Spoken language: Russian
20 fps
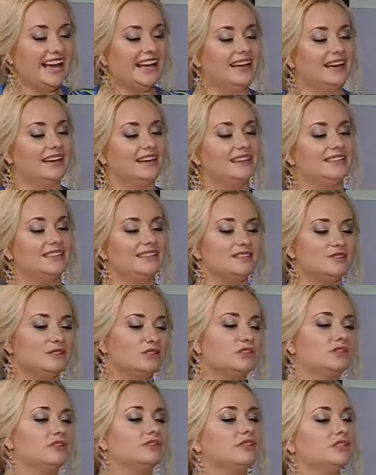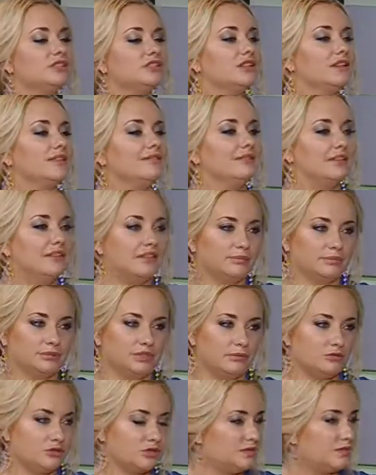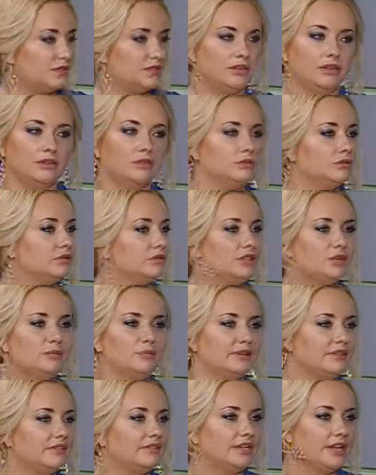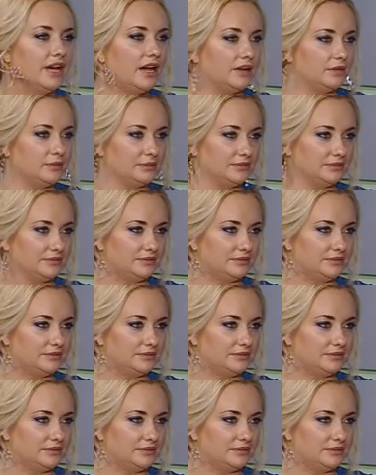А, здесь очень важна вера, потому что Вселенную не проверяют.